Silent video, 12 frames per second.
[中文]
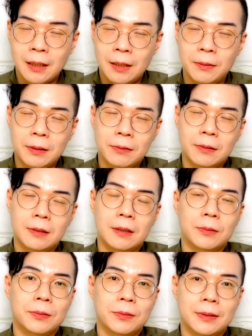另外就是
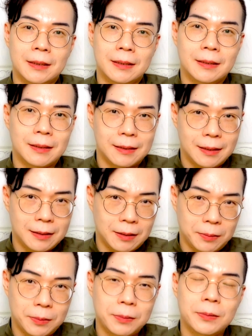呢，如果你是正在
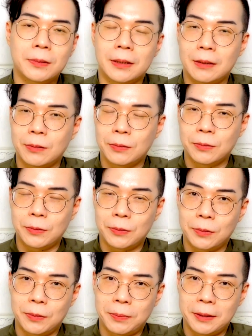找工作的处女
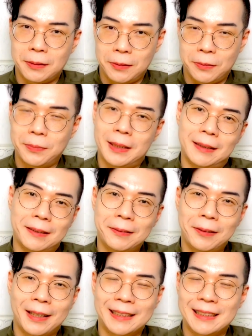座朋友们的
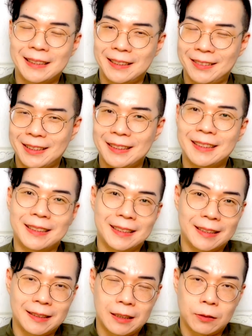话，在这段时
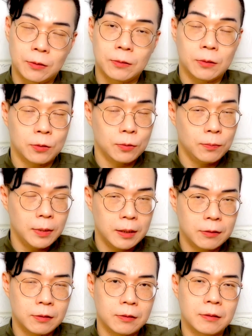间当中，你去
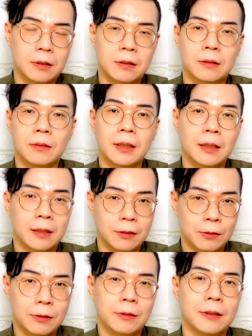面试呢是会很
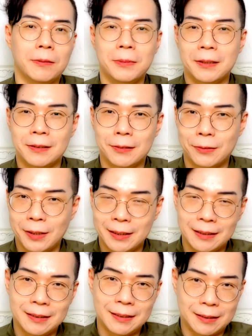受到面试官
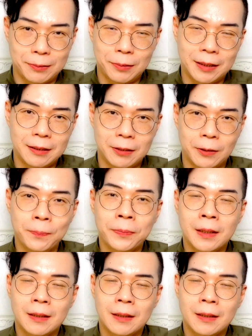的喜欢的哦。